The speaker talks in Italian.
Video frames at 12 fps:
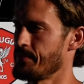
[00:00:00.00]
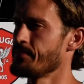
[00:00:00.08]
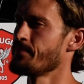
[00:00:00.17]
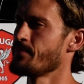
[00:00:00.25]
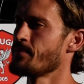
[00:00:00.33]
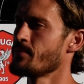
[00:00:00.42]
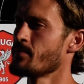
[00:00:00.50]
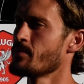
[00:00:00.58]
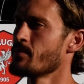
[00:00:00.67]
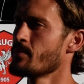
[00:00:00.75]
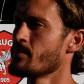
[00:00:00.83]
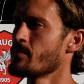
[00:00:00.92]
può essere un
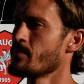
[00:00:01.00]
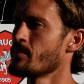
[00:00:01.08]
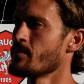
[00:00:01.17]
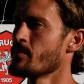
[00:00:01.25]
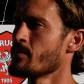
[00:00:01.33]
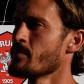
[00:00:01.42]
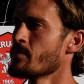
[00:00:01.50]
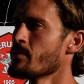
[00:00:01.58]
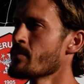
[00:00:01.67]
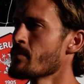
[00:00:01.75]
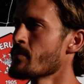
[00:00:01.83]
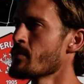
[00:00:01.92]
vantaggio
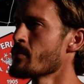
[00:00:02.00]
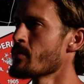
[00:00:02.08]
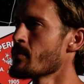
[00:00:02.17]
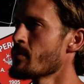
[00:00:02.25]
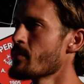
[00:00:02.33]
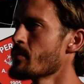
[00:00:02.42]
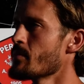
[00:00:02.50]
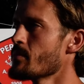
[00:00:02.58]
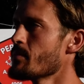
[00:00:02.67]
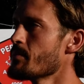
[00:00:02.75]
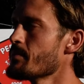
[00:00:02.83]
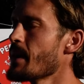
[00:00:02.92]
secondo
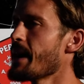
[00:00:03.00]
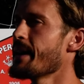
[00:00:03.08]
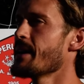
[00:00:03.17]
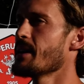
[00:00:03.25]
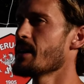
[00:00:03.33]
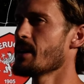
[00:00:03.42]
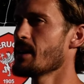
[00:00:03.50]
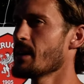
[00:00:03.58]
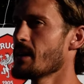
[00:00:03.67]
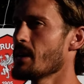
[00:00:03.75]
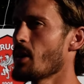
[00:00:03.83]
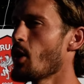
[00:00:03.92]
te? Ma,
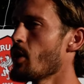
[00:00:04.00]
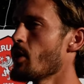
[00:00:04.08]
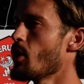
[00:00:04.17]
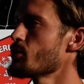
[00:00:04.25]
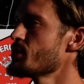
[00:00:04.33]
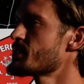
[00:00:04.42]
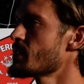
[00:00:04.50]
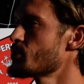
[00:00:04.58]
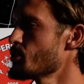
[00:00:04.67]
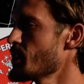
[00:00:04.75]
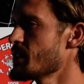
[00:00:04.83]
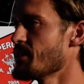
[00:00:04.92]
eh, ogni
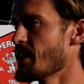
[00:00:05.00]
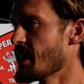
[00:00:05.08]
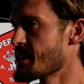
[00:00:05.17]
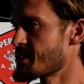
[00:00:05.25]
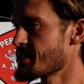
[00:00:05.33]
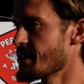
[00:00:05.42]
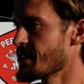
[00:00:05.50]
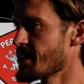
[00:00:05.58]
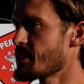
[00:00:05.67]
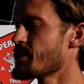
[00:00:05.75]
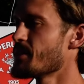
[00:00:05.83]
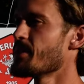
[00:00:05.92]
stagione è diversa,
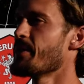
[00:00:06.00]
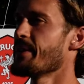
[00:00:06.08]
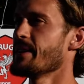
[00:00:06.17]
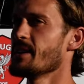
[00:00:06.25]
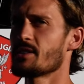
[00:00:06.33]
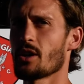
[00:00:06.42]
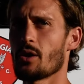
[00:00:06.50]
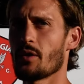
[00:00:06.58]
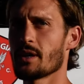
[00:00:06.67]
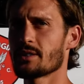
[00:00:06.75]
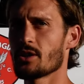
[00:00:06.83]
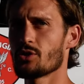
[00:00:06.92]
ecco. inizia una
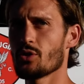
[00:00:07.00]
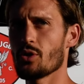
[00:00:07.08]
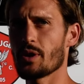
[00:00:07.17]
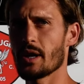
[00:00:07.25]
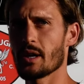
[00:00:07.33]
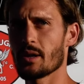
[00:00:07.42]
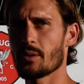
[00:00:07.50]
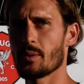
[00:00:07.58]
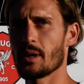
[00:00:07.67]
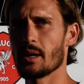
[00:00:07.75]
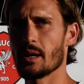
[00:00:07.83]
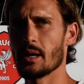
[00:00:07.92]
nuova stagione,
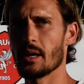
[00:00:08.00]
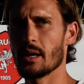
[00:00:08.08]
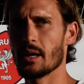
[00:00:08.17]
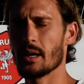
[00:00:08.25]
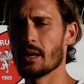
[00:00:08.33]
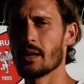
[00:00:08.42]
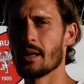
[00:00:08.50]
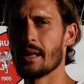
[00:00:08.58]
quindi